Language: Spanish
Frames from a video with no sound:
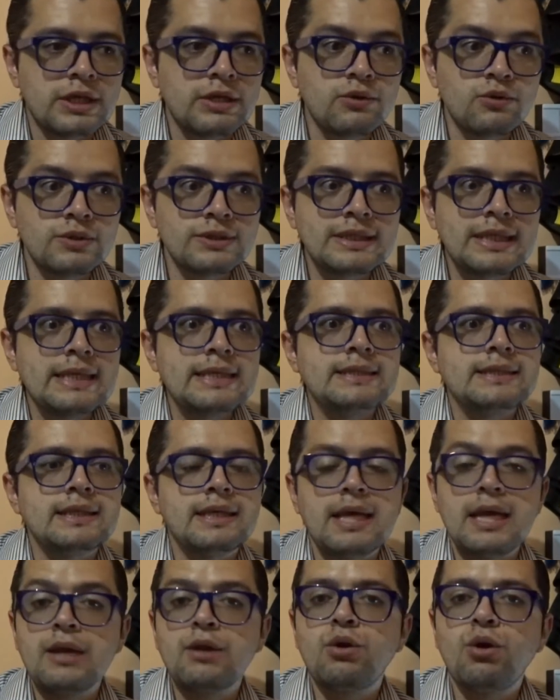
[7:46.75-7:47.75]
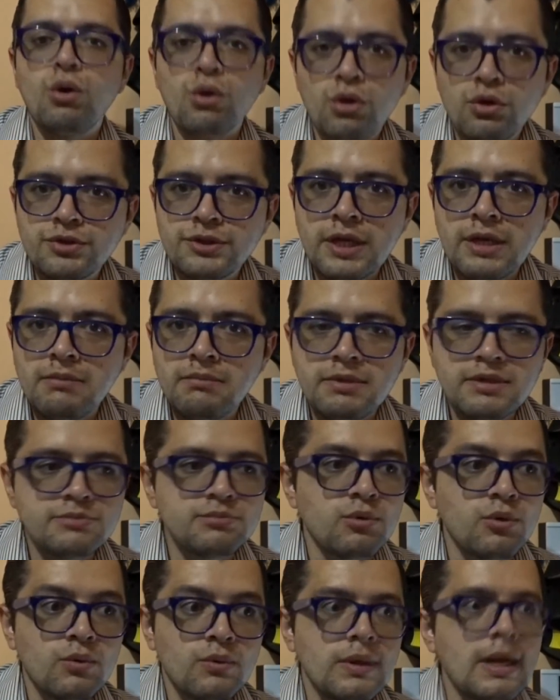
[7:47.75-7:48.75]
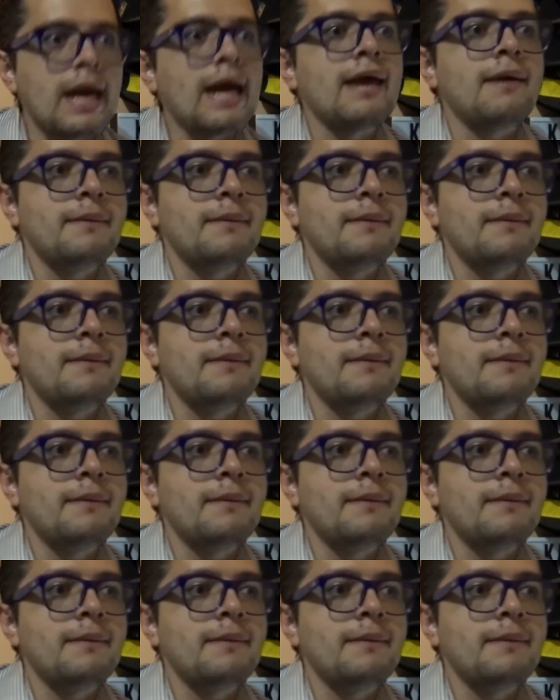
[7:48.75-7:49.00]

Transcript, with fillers: O sea, no es que ni siquiera el color sea el mismo.